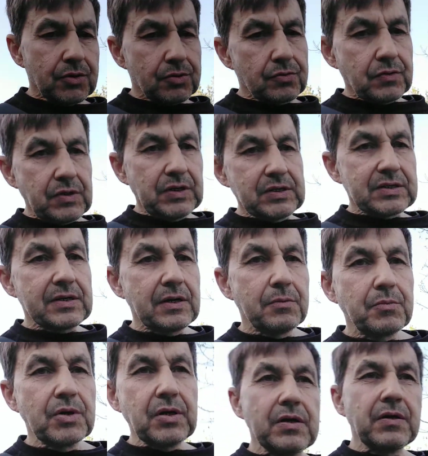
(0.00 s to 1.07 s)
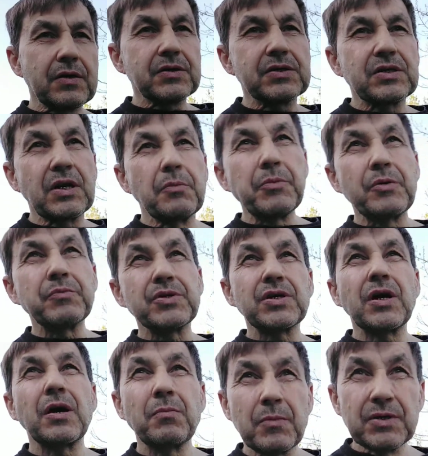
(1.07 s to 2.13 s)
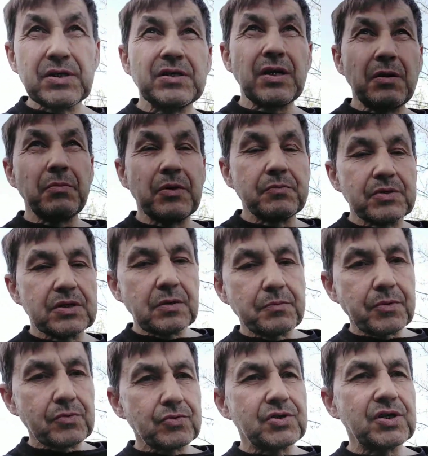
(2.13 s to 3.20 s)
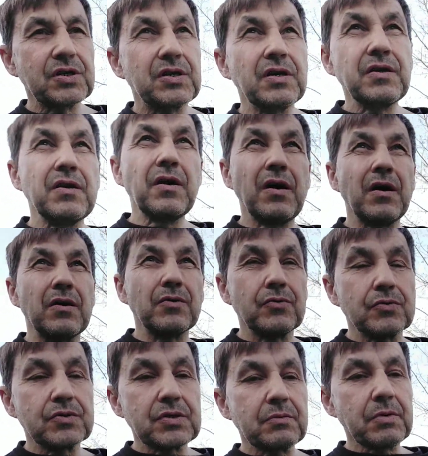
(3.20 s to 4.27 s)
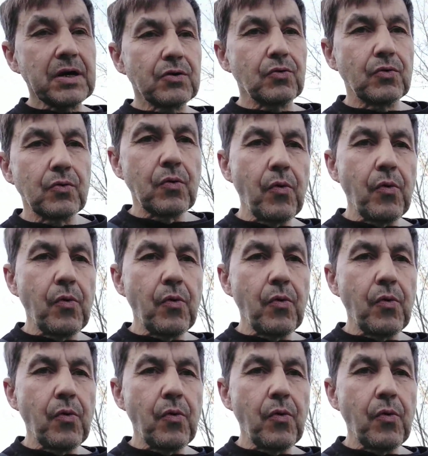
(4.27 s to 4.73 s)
что если мы стремимся, а мы стремимся получить идеальную собаку,